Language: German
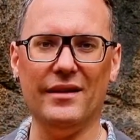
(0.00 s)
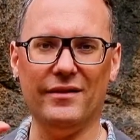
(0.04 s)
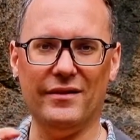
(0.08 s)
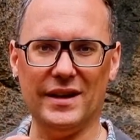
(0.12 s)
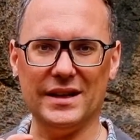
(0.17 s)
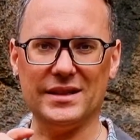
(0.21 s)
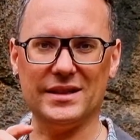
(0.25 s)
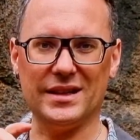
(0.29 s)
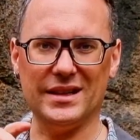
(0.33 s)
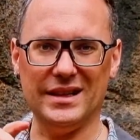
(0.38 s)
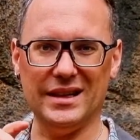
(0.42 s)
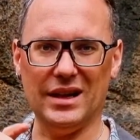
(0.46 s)

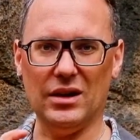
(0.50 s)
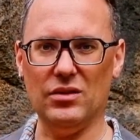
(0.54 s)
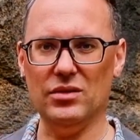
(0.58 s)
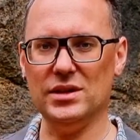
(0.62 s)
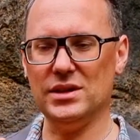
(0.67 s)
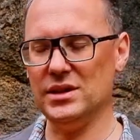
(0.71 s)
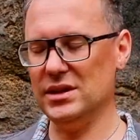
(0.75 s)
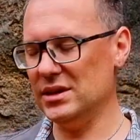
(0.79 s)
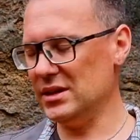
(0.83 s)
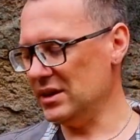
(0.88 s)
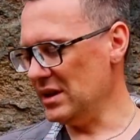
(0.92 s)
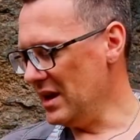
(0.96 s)
was genau
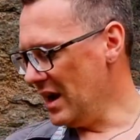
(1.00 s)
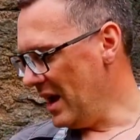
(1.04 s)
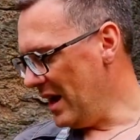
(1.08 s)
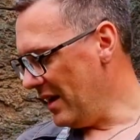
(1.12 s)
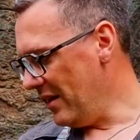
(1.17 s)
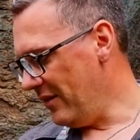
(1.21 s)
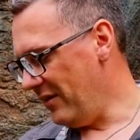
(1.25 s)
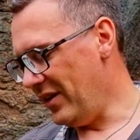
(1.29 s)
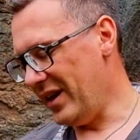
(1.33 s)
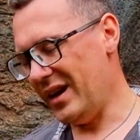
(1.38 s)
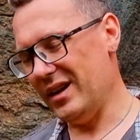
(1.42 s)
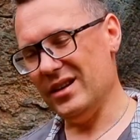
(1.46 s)
es ist,
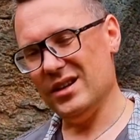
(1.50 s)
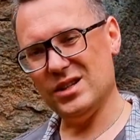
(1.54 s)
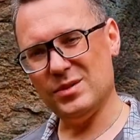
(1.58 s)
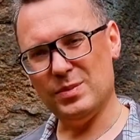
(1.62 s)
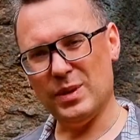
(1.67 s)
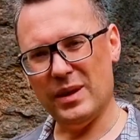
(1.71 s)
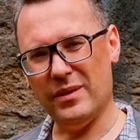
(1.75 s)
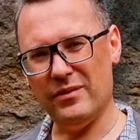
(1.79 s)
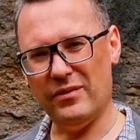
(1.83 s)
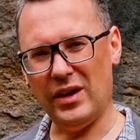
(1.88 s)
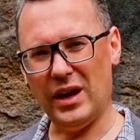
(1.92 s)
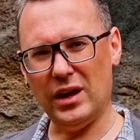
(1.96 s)
während es
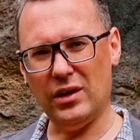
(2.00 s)
beim